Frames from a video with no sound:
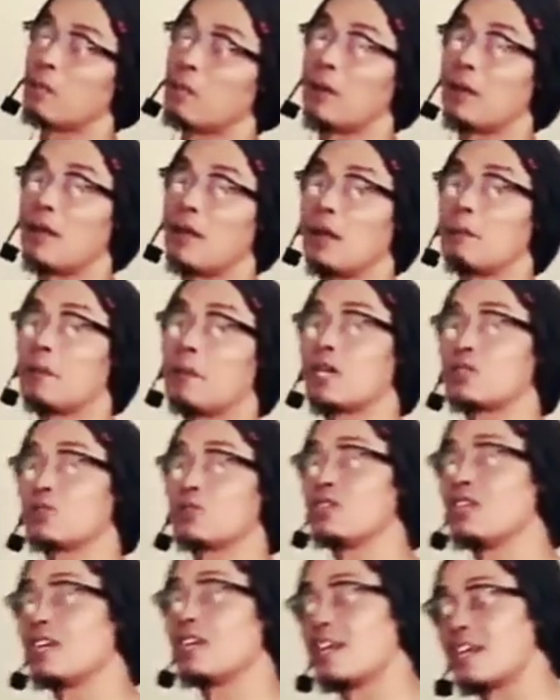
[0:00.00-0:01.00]
kepada
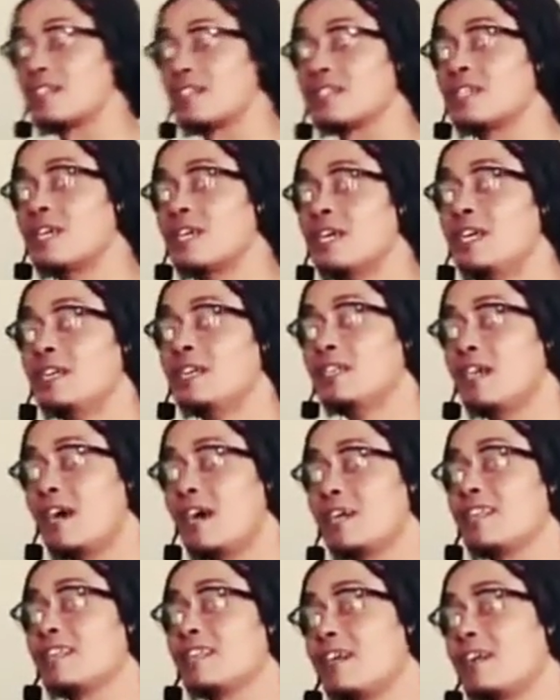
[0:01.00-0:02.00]
maksud ikhlas
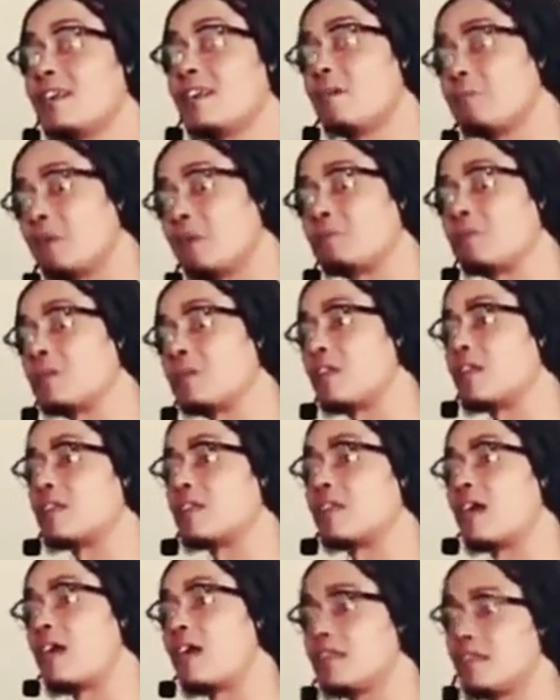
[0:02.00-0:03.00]
yang kita dapat
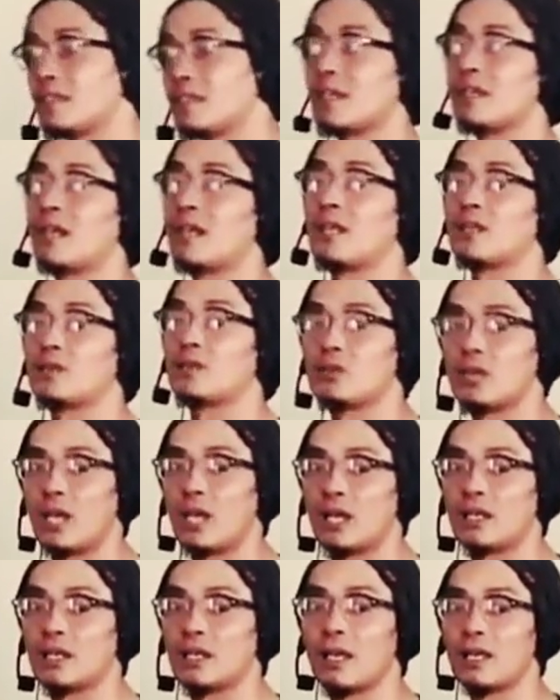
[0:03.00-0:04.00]
pernyataannya dari
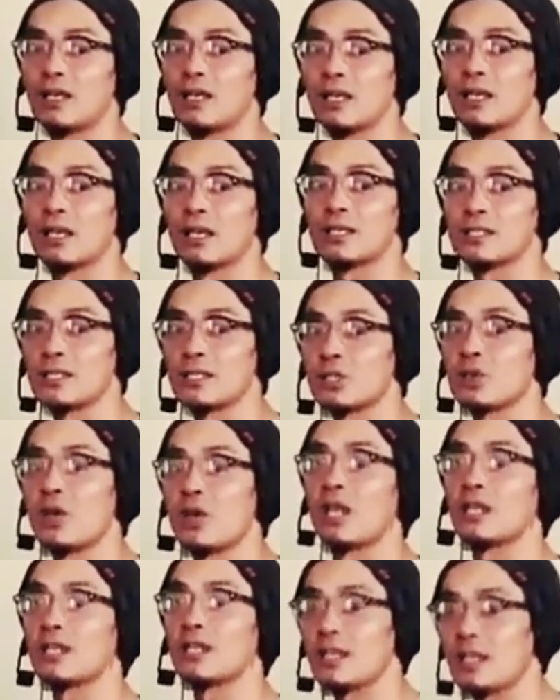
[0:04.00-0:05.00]
Al-Qur'an. Ikhlas itu
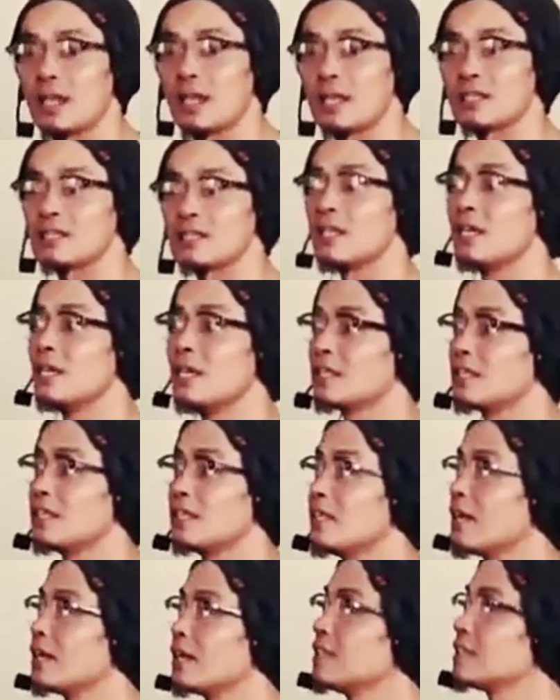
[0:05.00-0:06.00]
al-ikhlas,
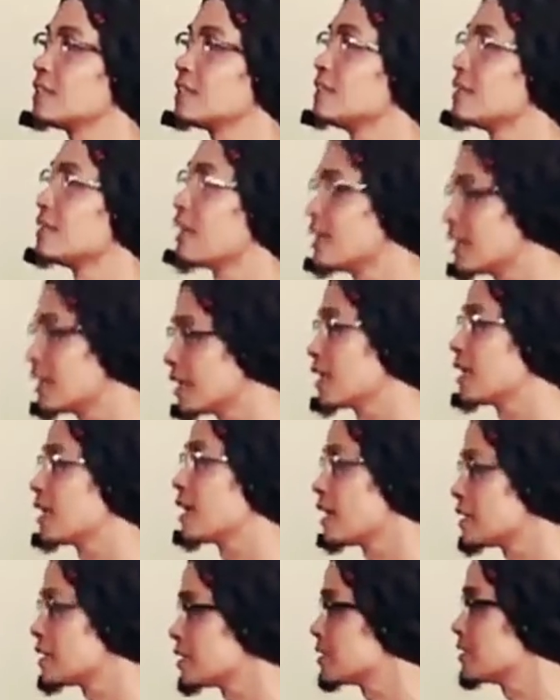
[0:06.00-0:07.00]
tidak disinyalir
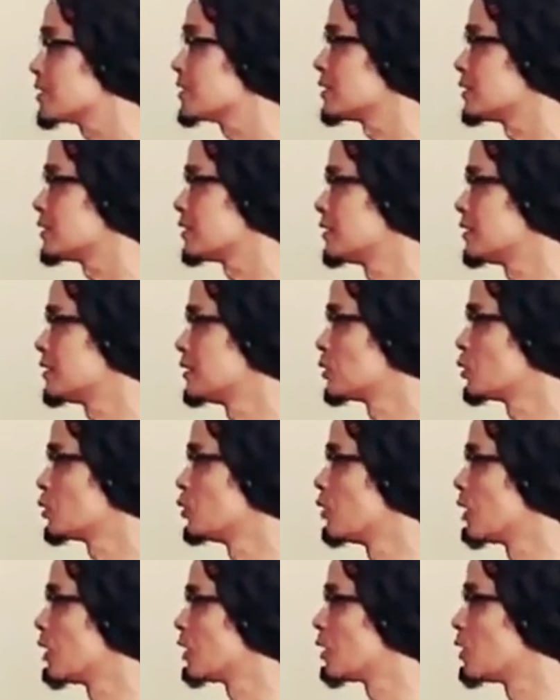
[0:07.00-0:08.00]
ikhlasnya.
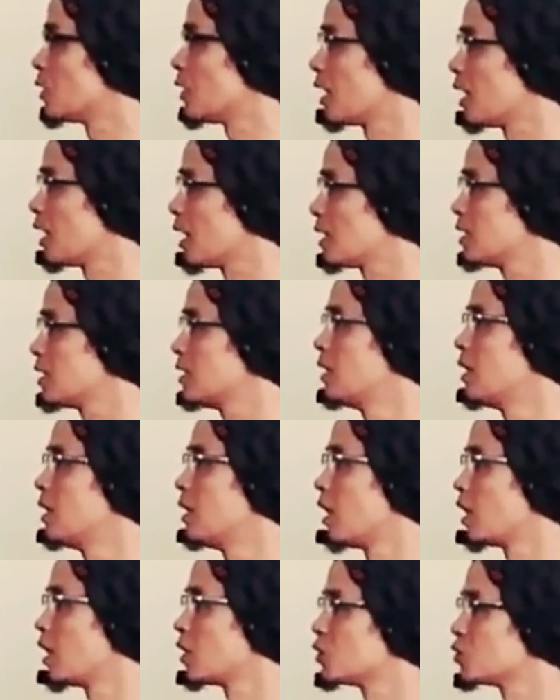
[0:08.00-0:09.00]
Huwallahu ahad,
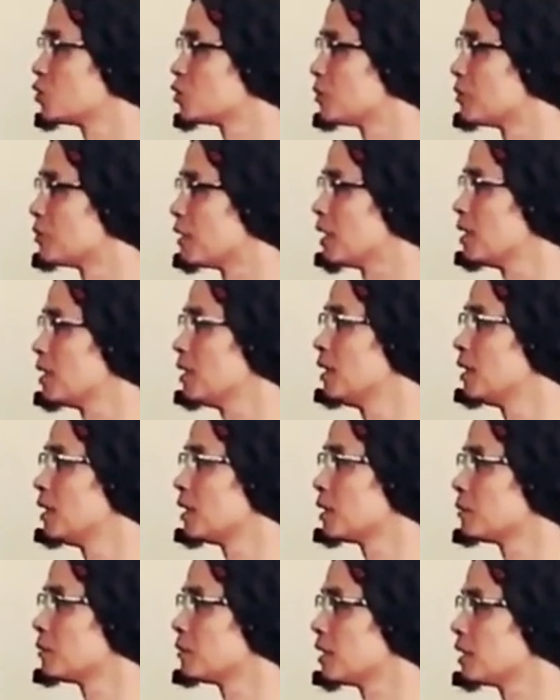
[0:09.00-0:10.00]
Allahu samad
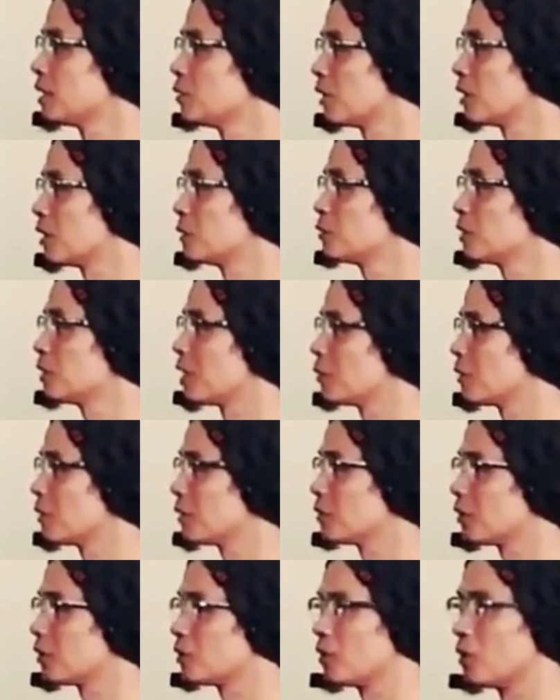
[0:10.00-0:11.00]
lam yalid walam yulad
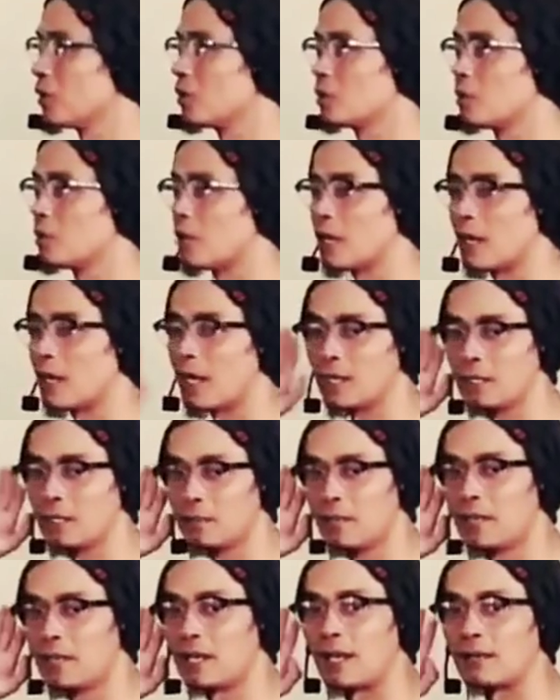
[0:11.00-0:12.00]
walam yakul ahad. Di
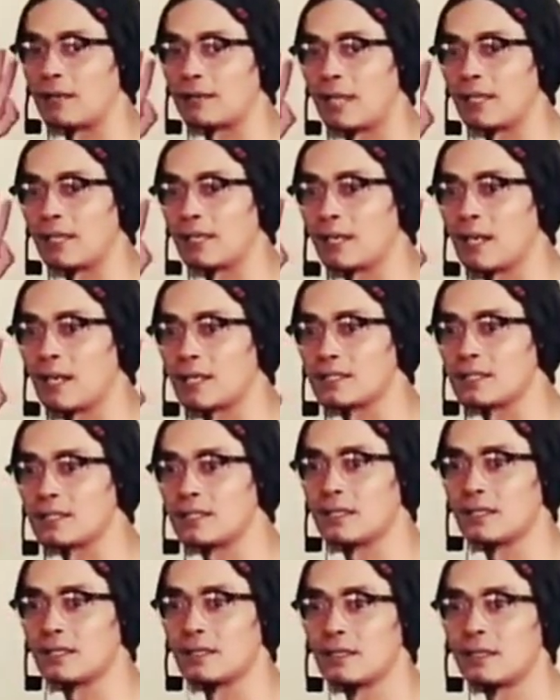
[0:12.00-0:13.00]
mana kata
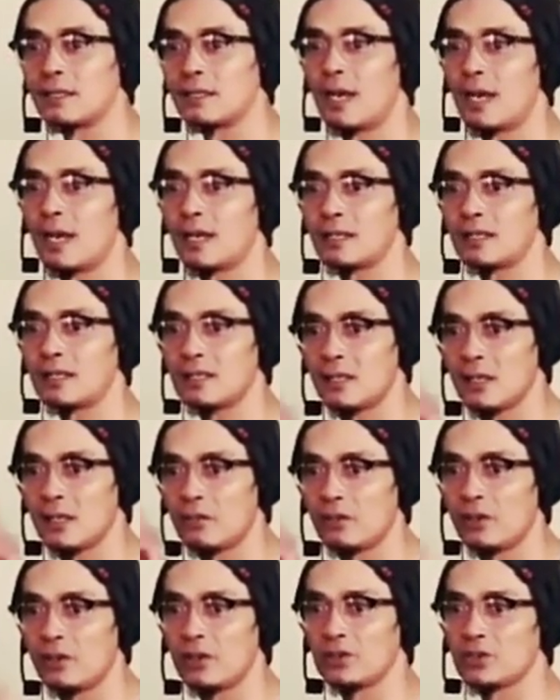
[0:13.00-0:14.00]
ikhlasnya? Artinya
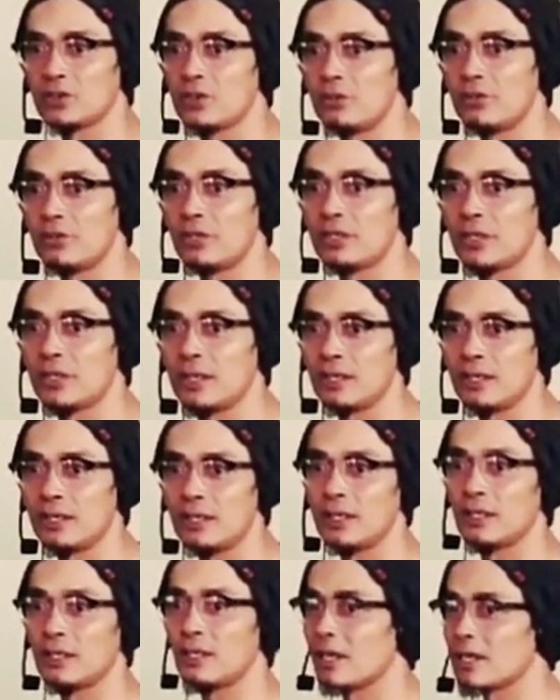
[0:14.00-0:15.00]
filosofinya
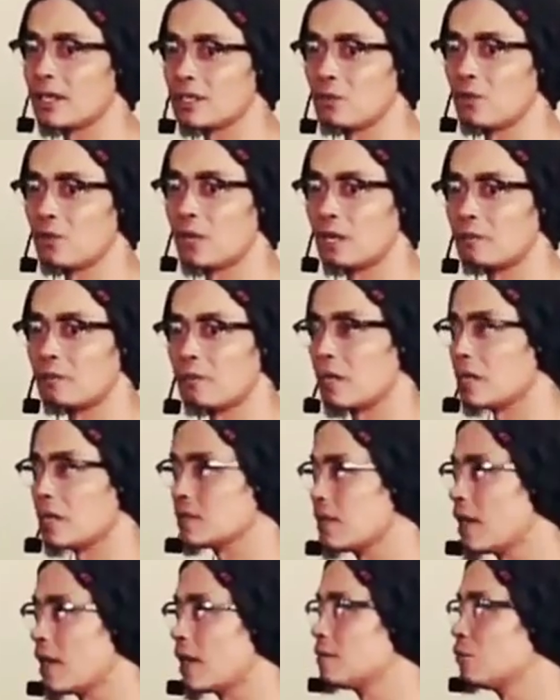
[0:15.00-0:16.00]
ikhlas bukan
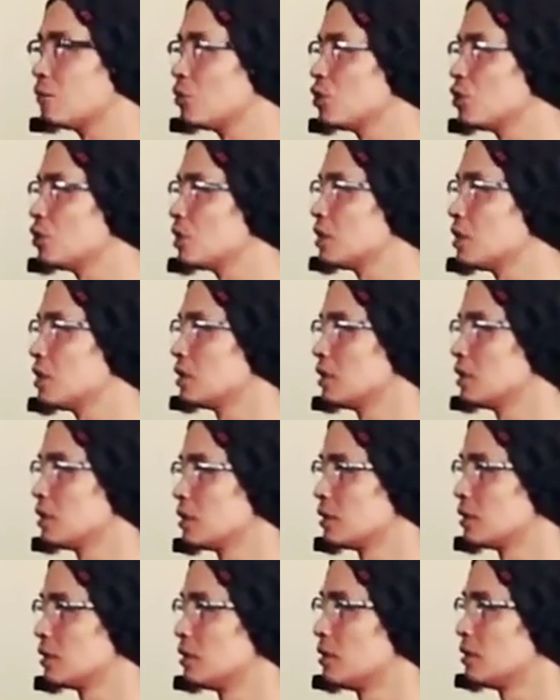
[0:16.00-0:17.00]
pekerjaan mulut.
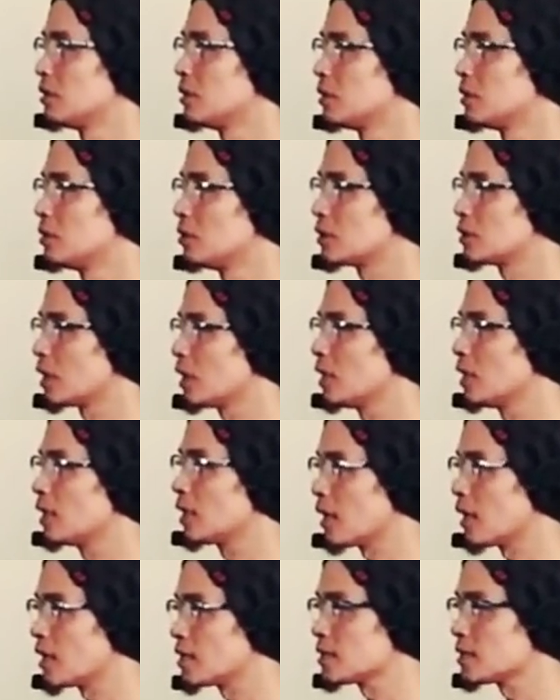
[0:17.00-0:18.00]
Ustaz
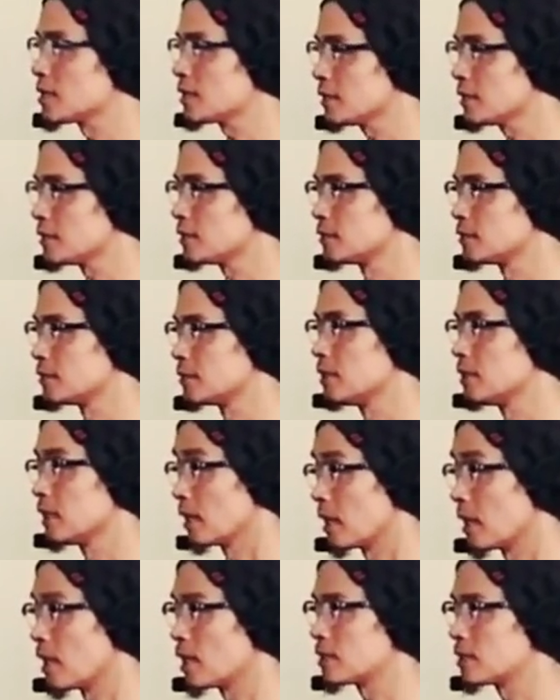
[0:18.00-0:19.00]
ikhlas
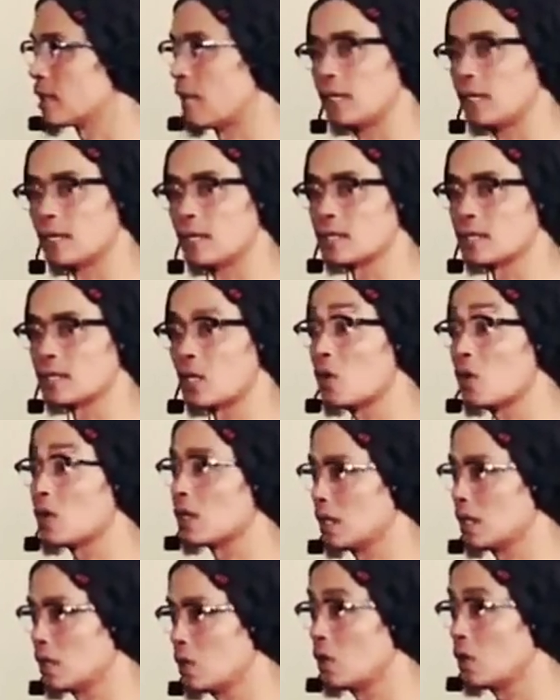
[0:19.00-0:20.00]
ikhlas ay eh, ikhlas naon
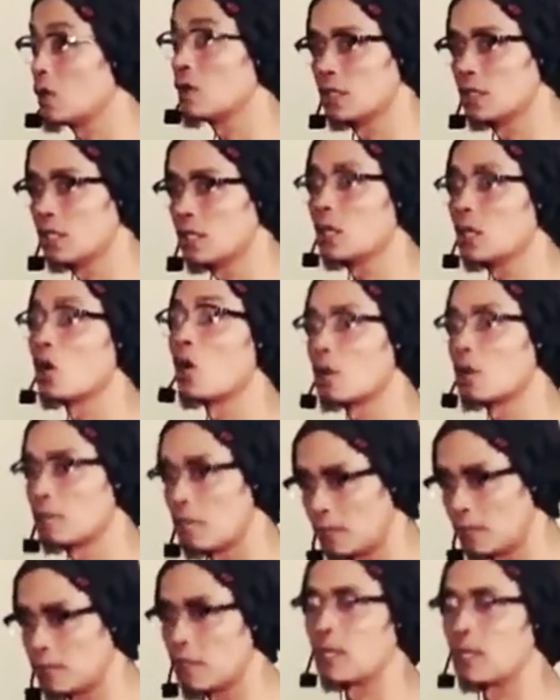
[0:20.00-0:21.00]
ridho ke
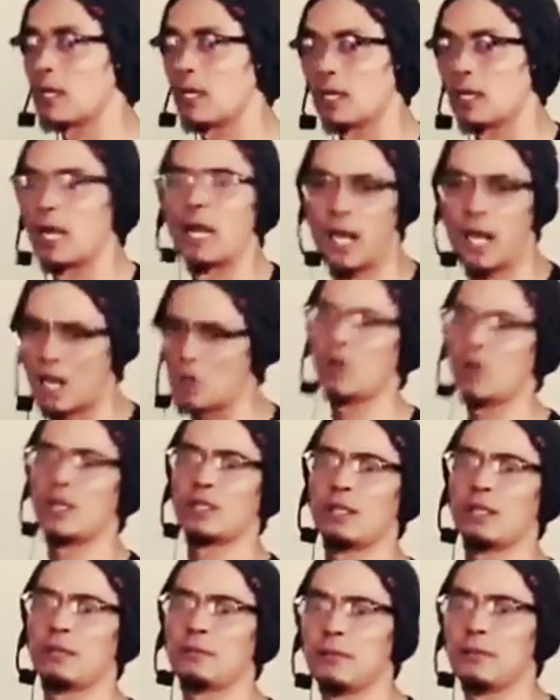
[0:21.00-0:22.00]
korban merdeka lagu
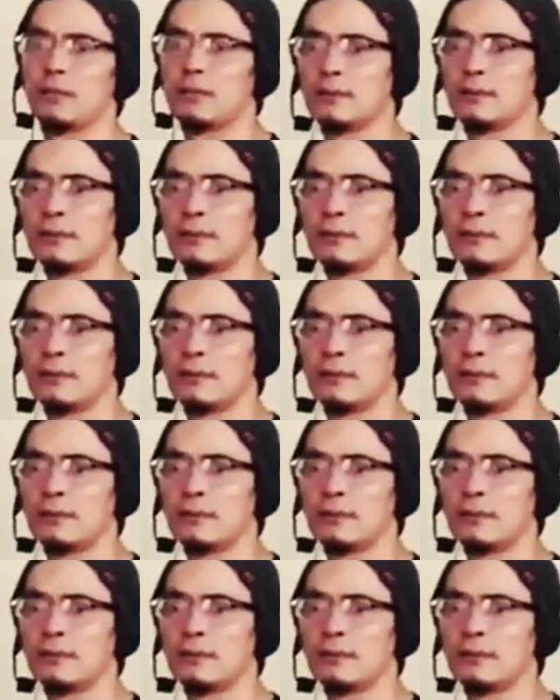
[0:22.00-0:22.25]
eta